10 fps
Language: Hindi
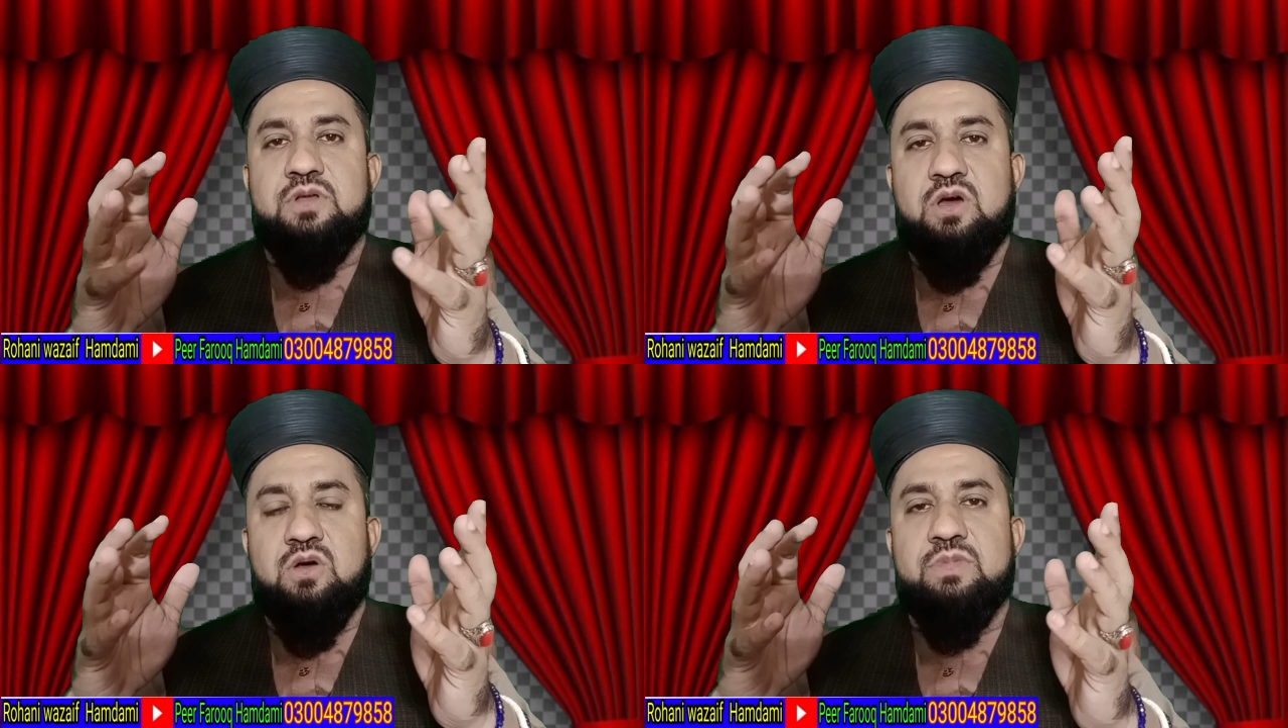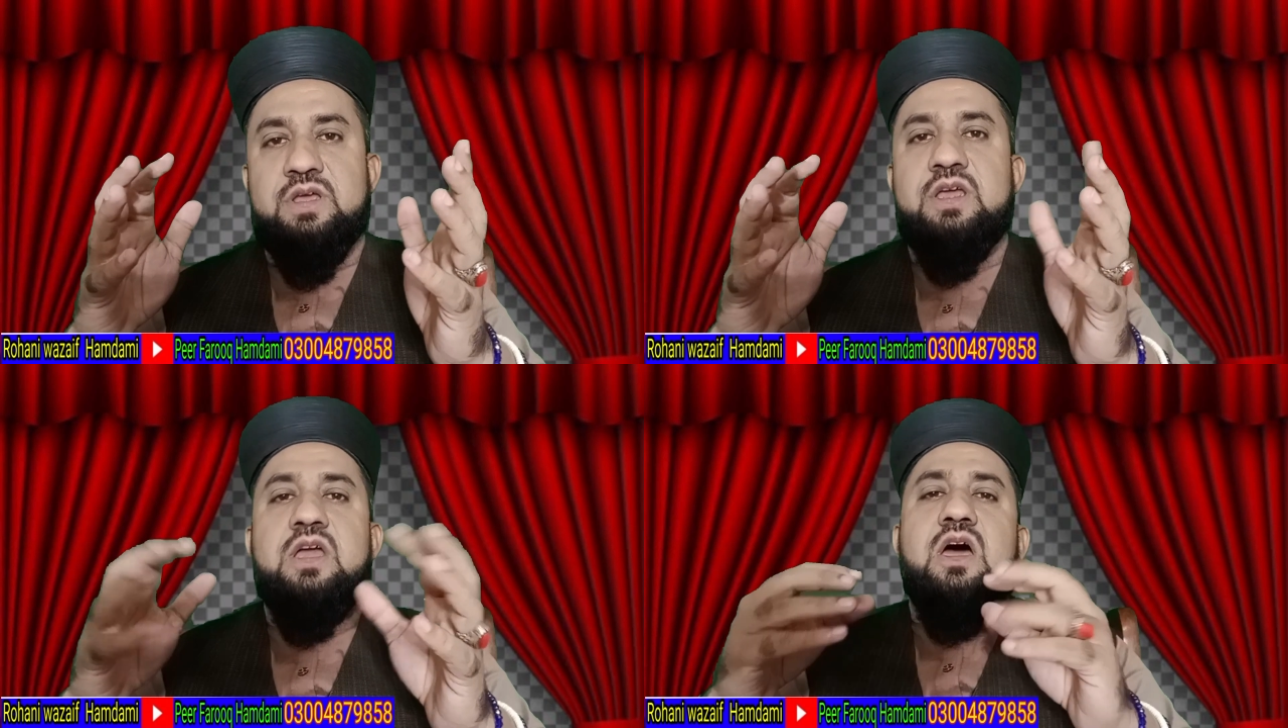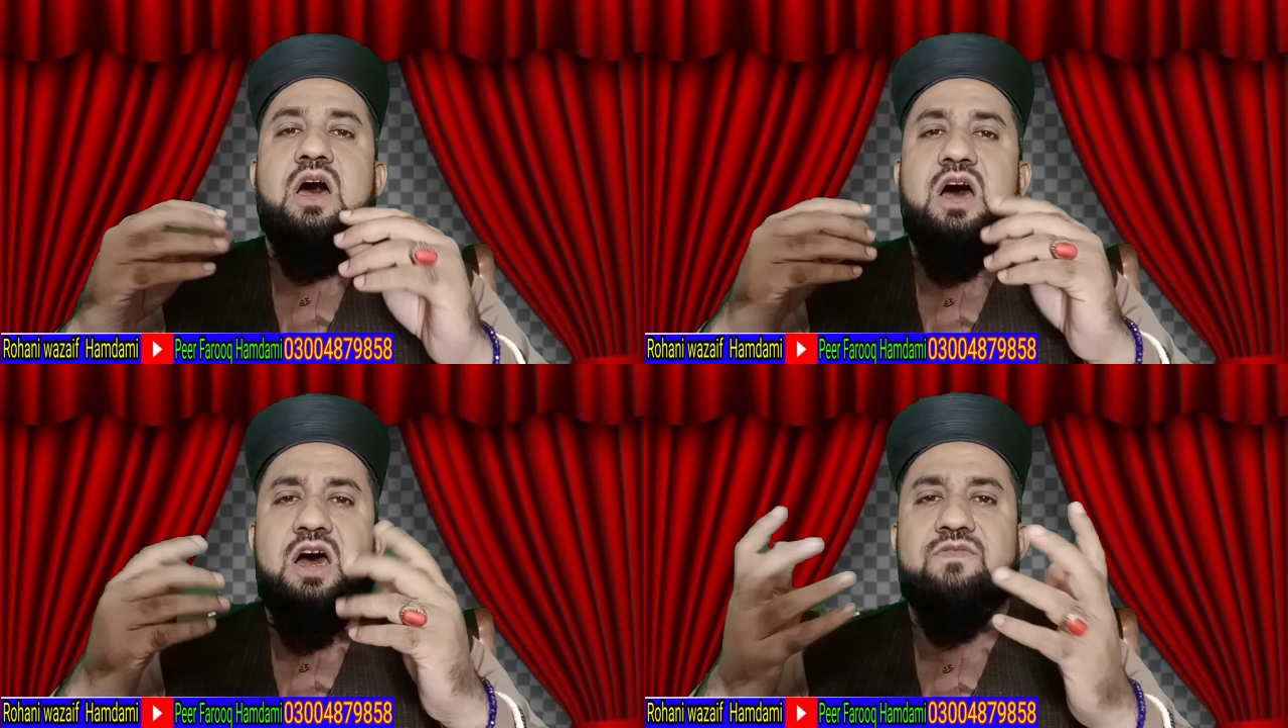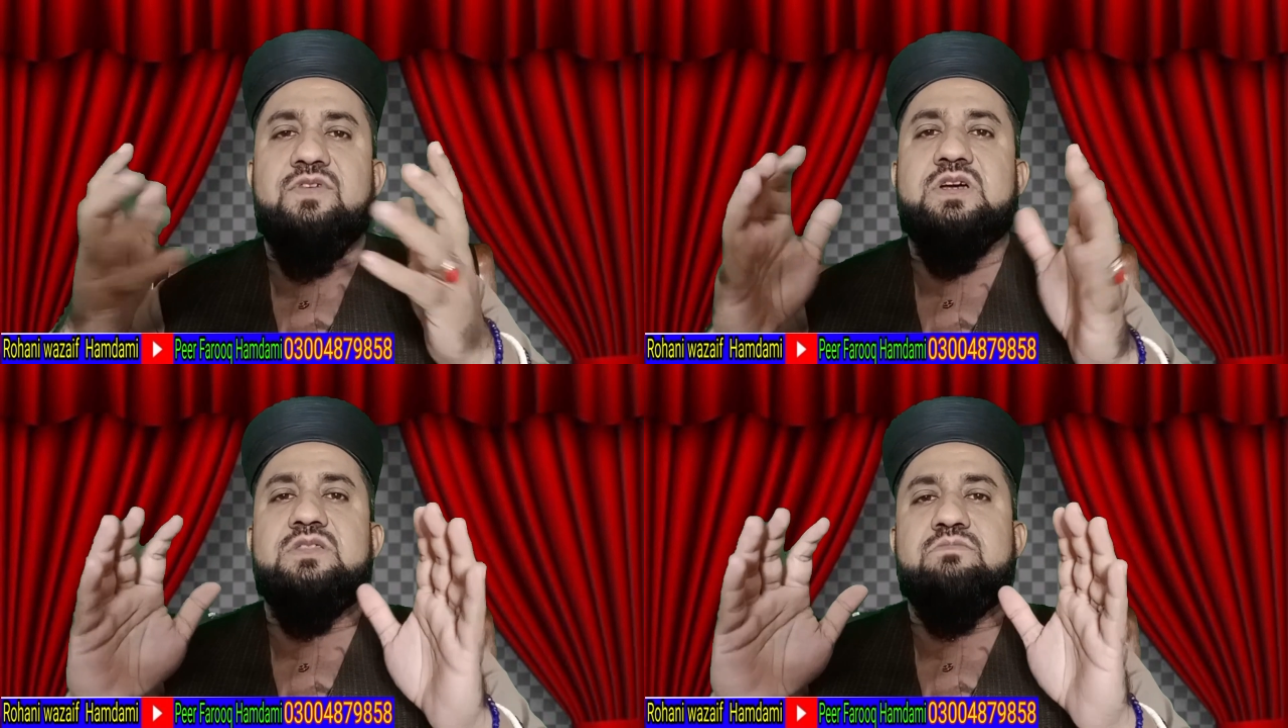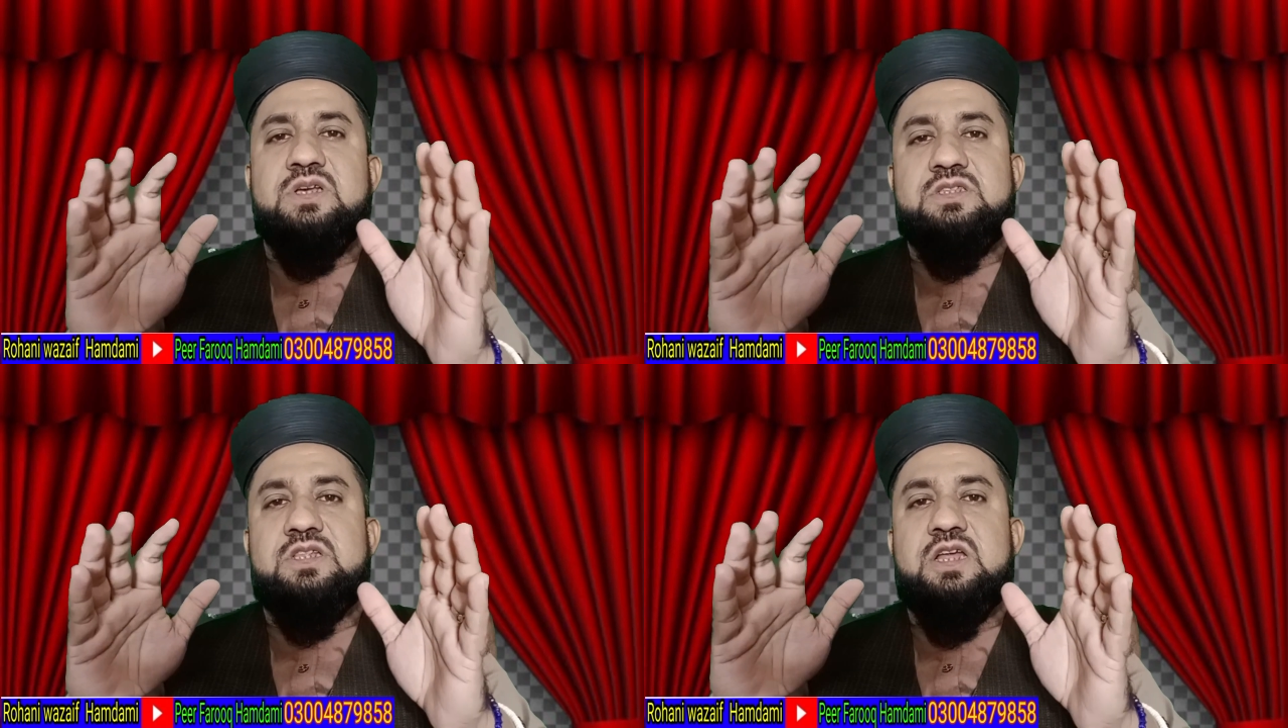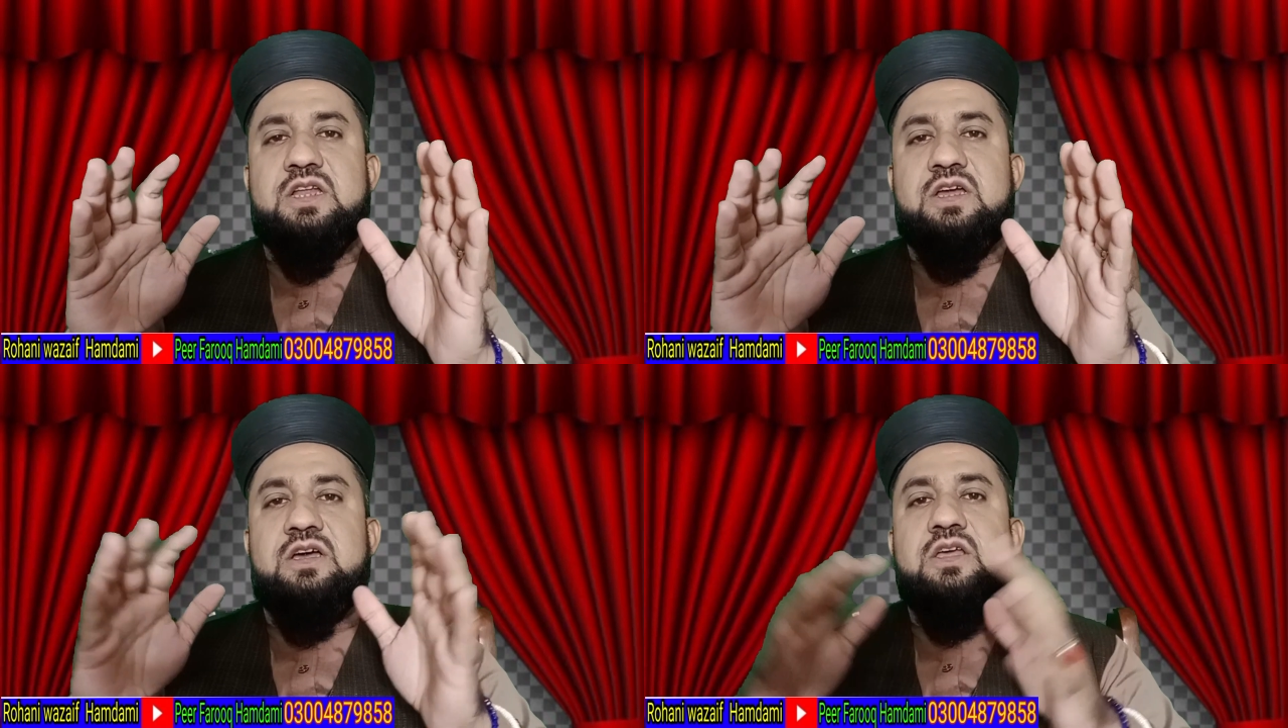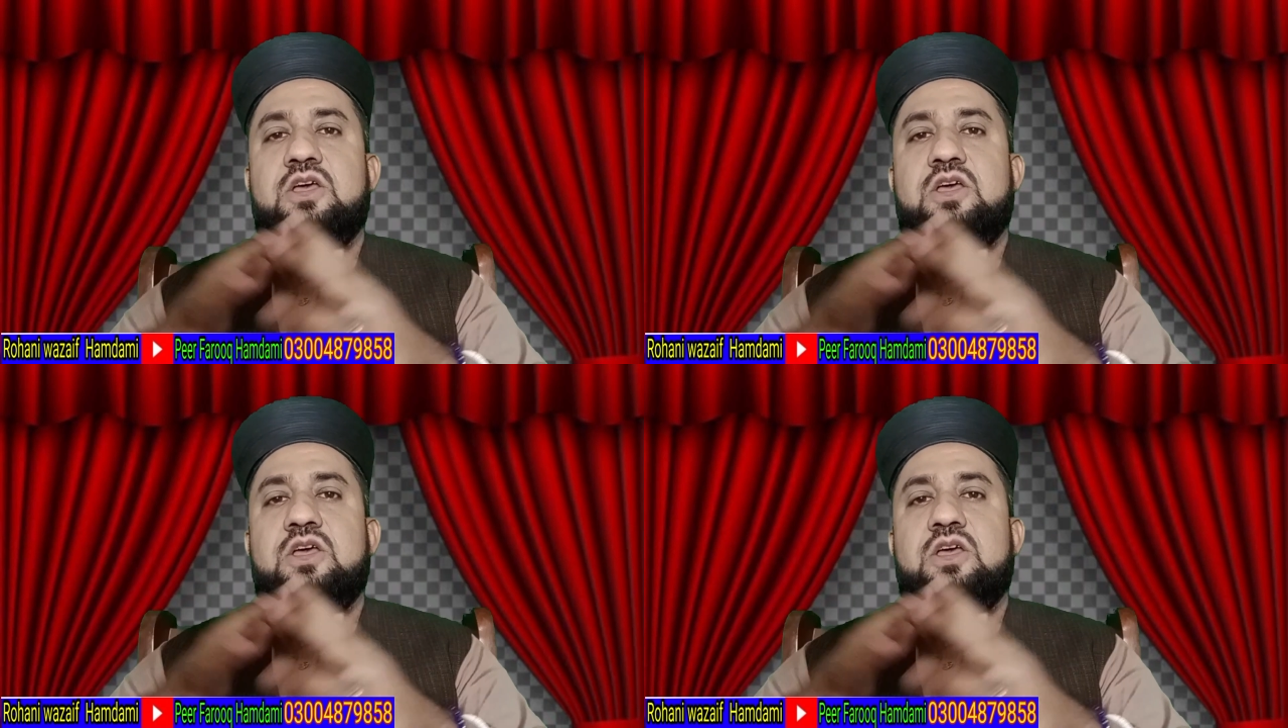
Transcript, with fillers: पलाव में हर वक्त मस्त रहना